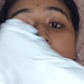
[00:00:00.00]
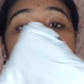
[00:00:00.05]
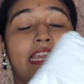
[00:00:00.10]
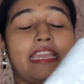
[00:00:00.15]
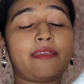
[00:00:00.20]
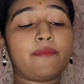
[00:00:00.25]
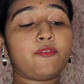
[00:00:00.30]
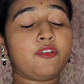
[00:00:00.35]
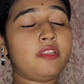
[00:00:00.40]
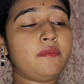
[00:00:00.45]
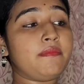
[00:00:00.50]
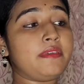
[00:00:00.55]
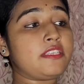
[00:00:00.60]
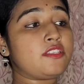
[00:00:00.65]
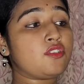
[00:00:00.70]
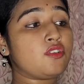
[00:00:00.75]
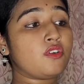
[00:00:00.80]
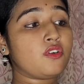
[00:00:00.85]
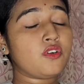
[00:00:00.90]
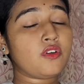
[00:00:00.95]
তার আগে বলি
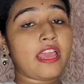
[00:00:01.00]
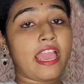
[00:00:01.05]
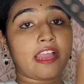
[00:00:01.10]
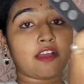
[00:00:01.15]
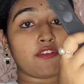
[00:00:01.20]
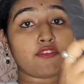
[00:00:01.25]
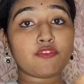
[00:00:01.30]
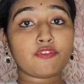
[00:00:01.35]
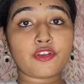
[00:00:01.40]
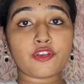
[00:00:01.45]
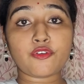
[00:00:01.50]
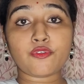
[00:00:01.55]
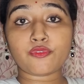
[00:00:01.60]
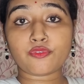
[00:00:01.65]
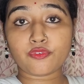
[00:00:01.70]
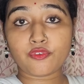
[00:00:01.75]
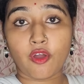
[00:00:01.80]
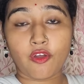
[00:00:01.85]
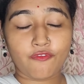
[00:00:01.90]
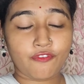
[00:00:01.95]
মিশো এখন করে
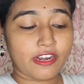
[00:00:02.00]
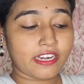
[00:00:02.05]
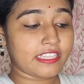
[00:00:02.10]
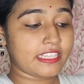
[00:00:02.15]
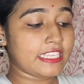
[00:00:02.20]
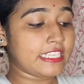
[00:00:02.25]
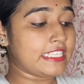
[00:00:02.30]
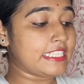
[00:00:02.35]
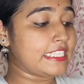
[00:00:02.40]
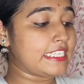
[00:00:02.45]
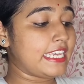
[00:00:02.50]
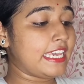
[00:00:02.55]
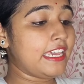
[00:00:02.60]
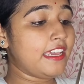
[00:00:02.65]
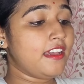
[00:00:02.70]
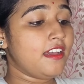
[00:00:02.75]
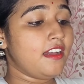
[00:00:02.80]
নতুন অফার দিচ্ছে